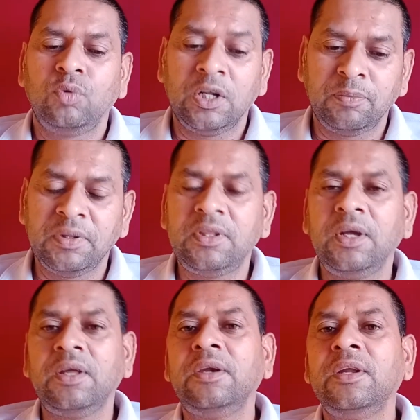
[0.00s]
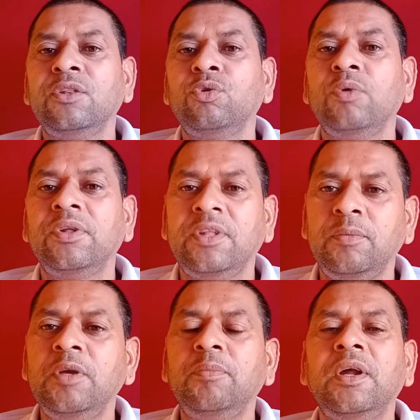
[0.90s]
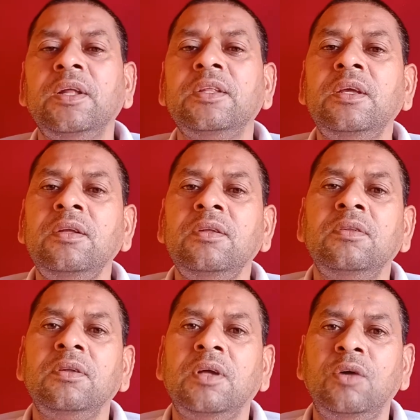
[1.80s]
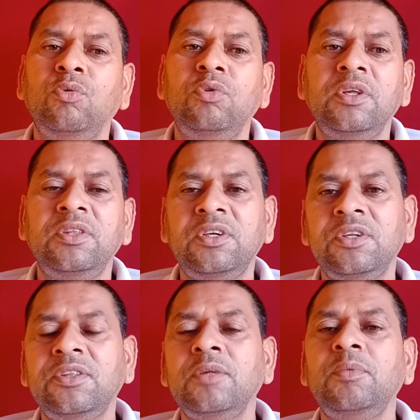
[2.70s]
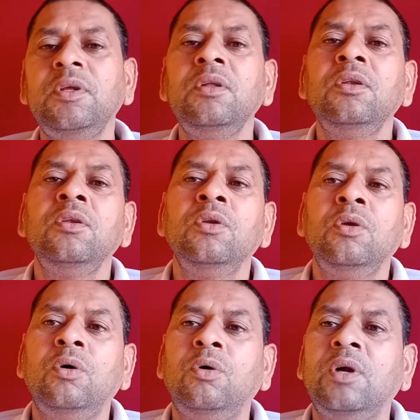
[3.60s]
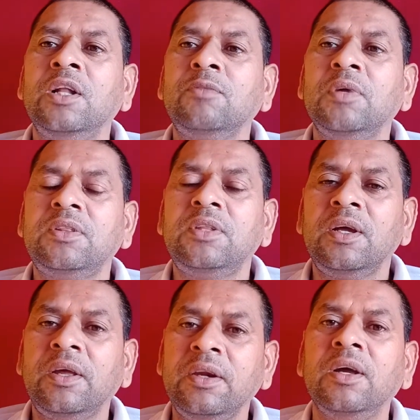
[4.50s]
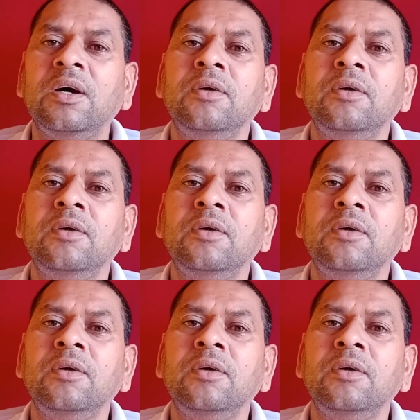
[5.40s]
आत्महत्या करना तो वैसे भी अपराध है कानून की दृष्टि से भी और आत्महत्या करना